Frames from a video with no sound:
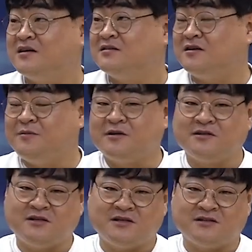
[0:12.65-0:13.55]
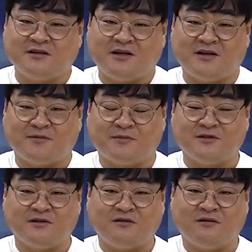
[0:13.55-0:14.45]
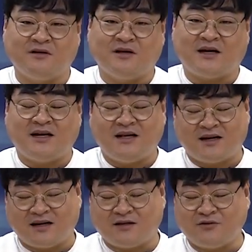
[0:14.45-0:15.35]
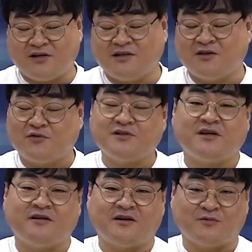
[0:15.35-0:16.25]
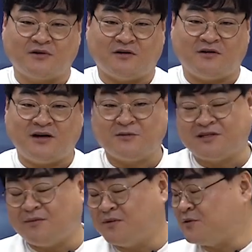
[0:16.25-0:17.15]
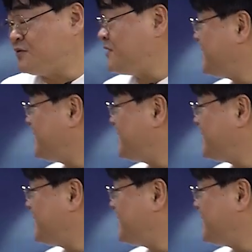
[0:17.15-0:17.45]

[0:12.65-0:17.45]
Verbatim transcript: 설명을 드리기 전에 먼저 간략하게 최근의 출제 경향부터 한번 살펴보도록